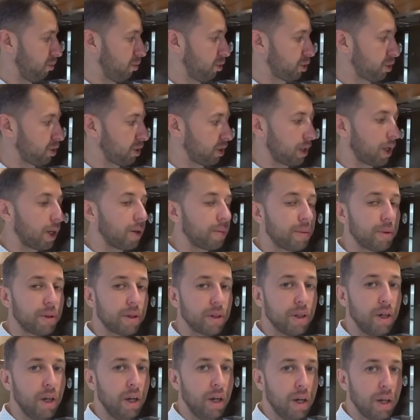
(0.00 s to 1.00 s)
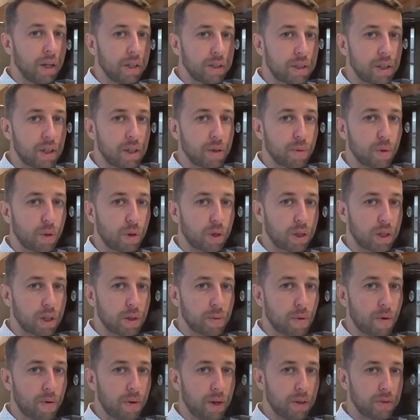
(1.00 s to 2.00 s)
Можете как бы сильно много не
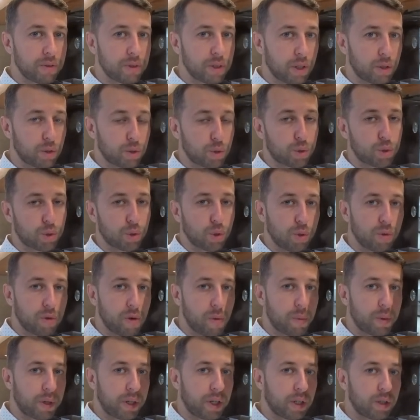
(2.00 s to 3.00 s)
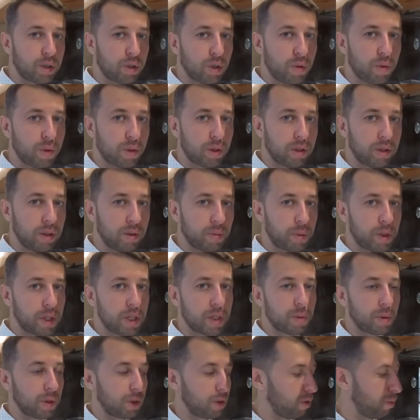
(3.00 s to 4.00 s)
добавлять, взять то, что он вам приготовил, и в
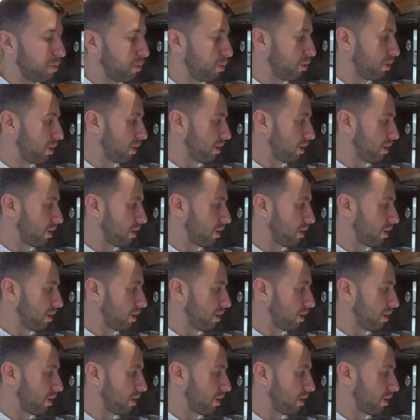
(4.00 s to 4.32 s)
принципе этого будет